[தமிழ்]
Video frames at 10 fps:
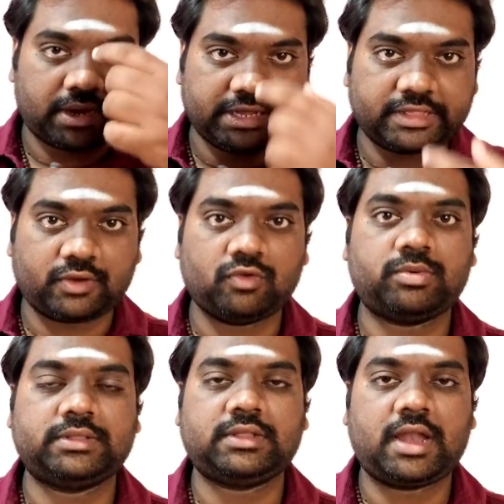மனித
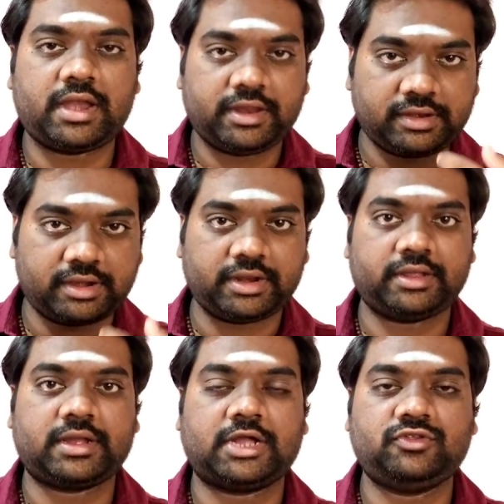ரூபத்தில் நின்றுட்டு
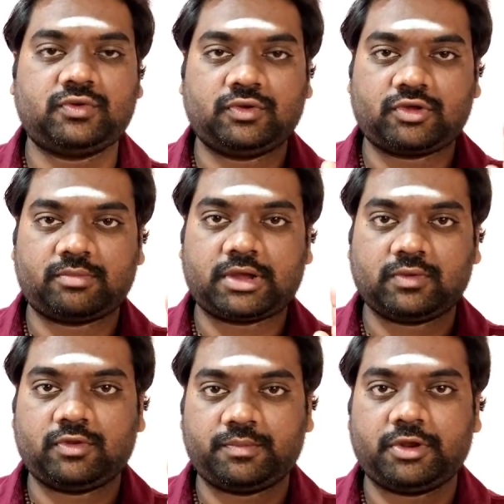காட்சி கொடுக்குற
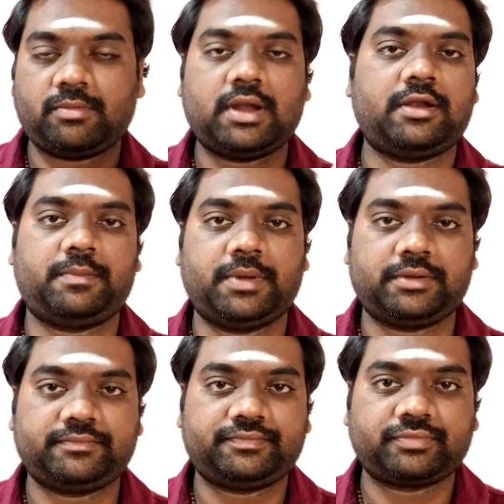மாதிரி ஒரு பெருமாள்
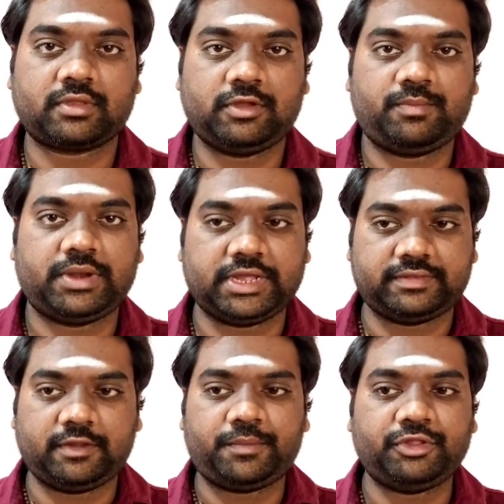இருப்பார் இப்போ
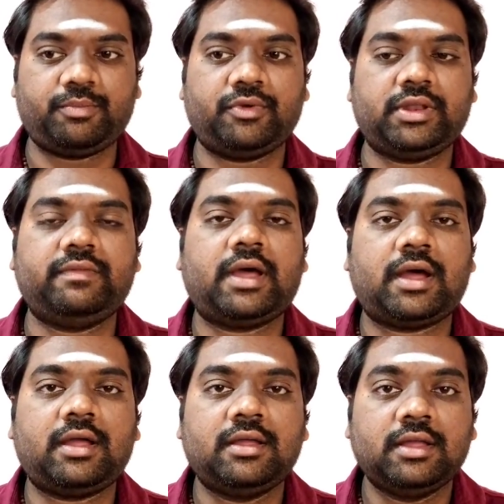நீங்கள் திருப்பதி
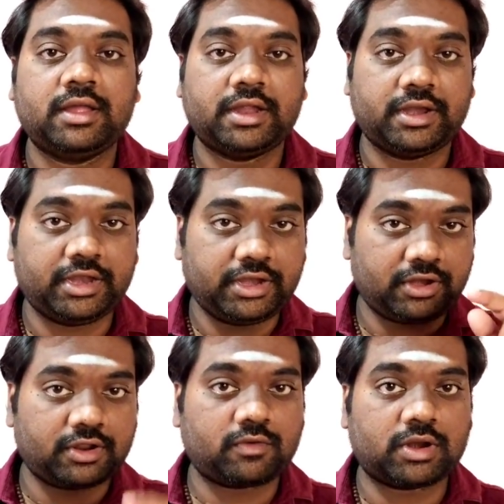போயிருந்தால்
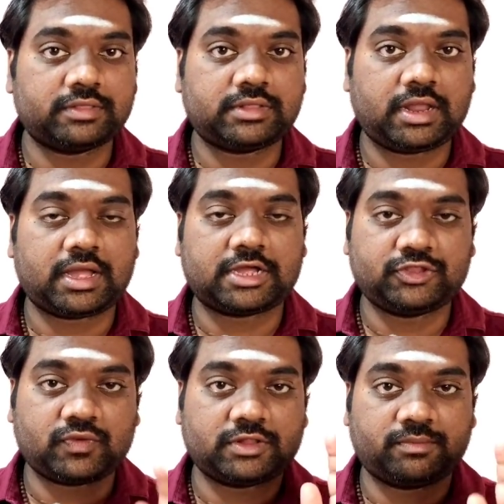நின்ற கோலத்தில்
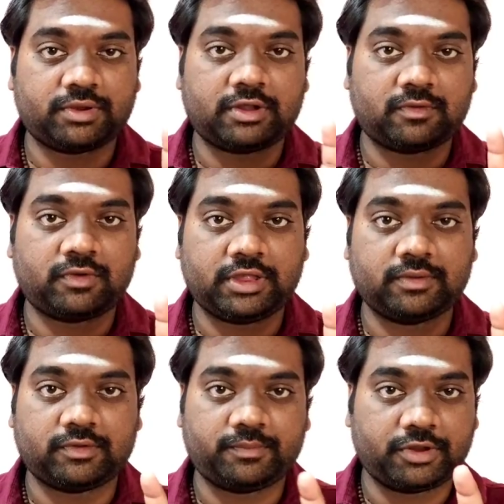ஆசீர்வாதம்
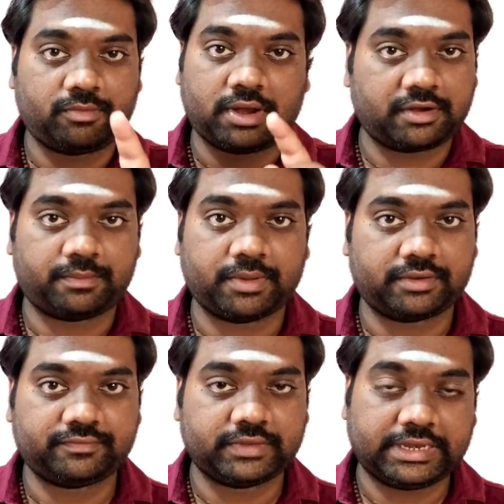பண்ணக்கூடிய ஒரு பெருமாள்
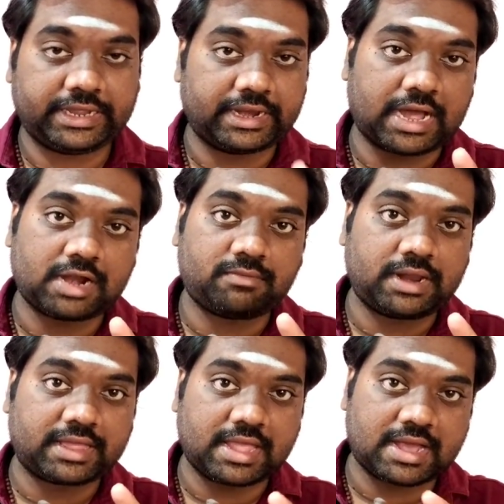இருப்பார் நீங்கள்
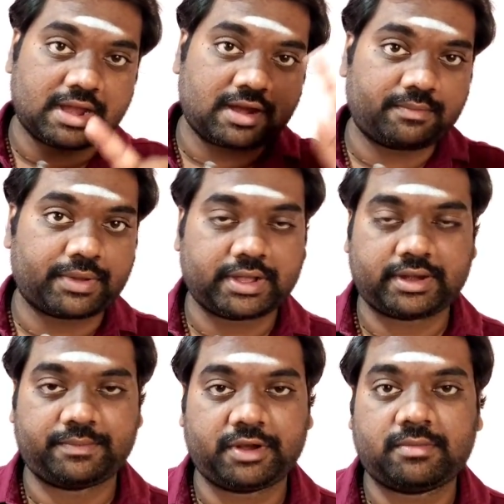நார்மலாக கேலண்டரை
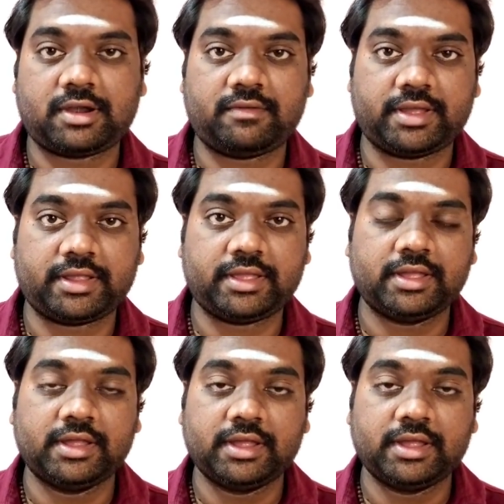பார்க்குற பெருமாள் வேறு